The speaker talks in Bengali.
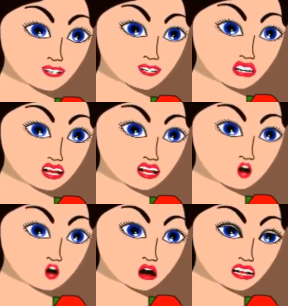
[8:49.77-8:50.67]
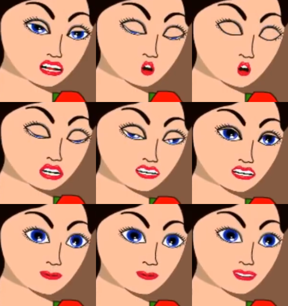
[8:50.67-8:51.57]
বলেছি না এই কাজের
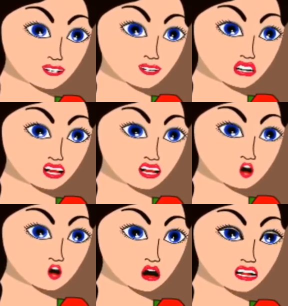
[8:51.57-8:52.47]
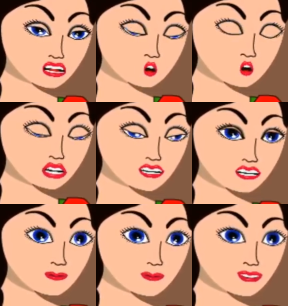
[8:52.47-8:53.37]
মেয়েটাকে কখনো আমার বোন বলবে না